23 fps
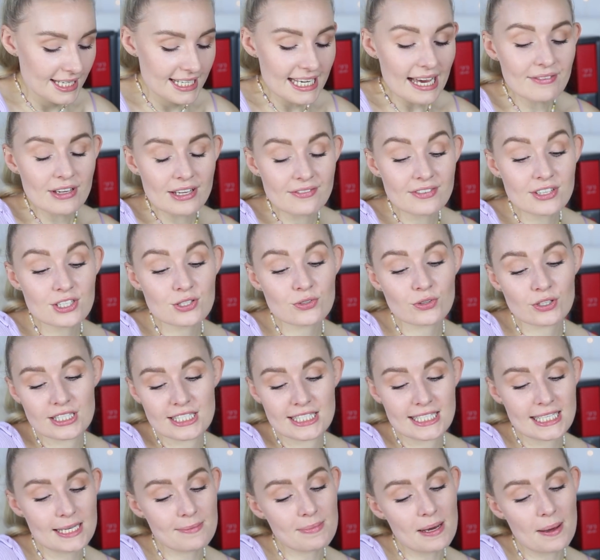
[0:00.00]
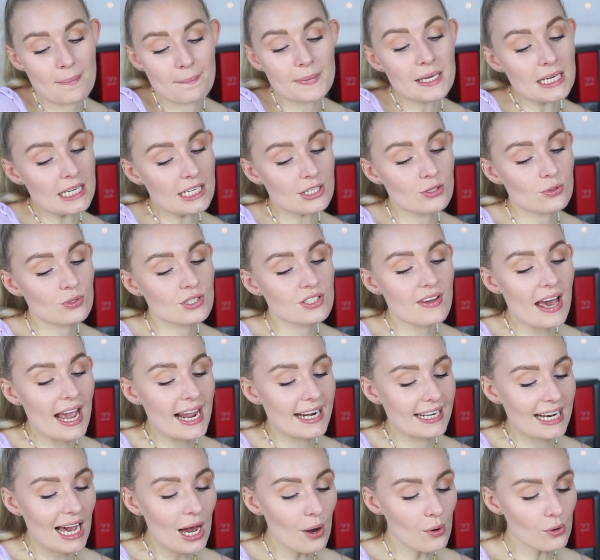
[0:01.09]
Hier haben wir etwas von Sebamed und zwar
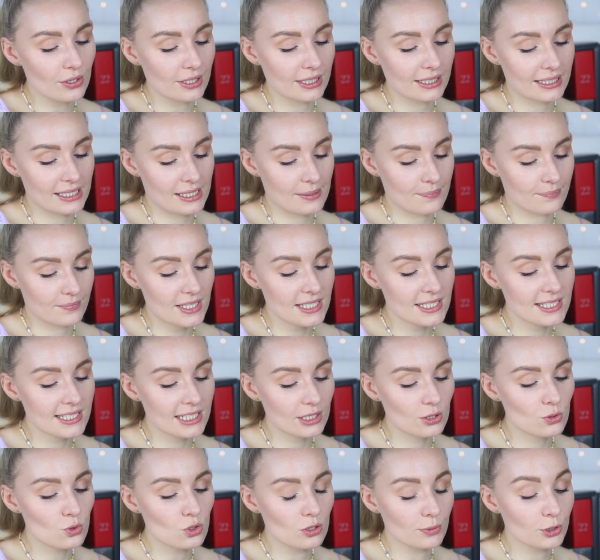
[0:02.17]
eine Augencreme. Das ist ja cool.